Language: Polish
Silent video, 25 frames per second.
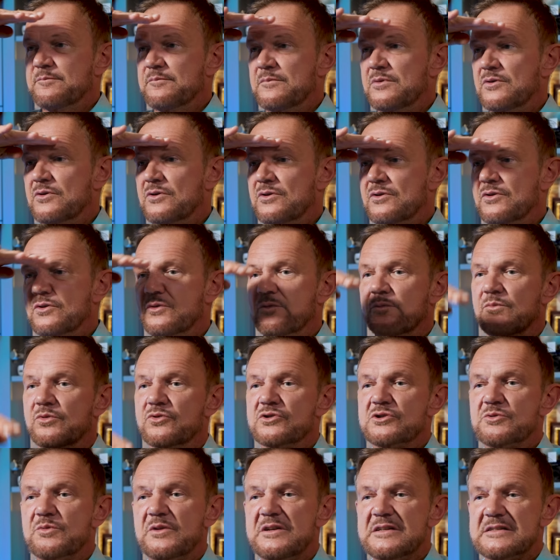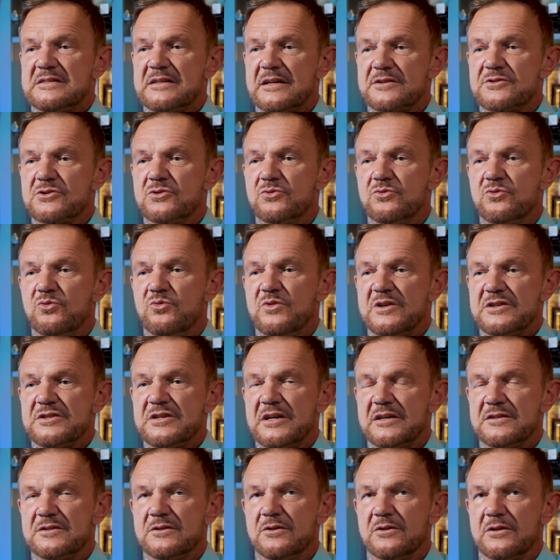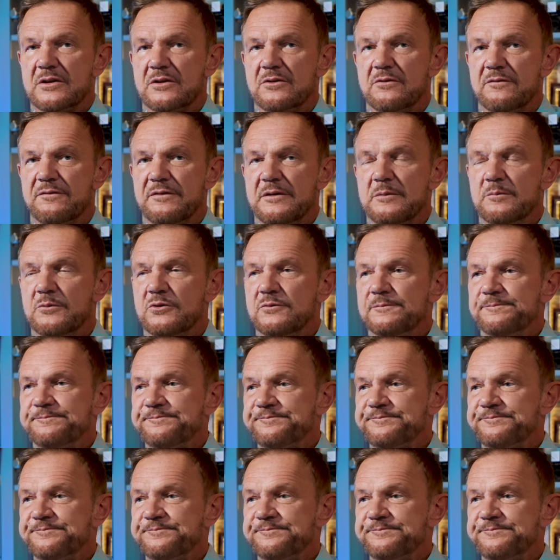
bo Bruce Willis zaczął łysieć do tego filmu,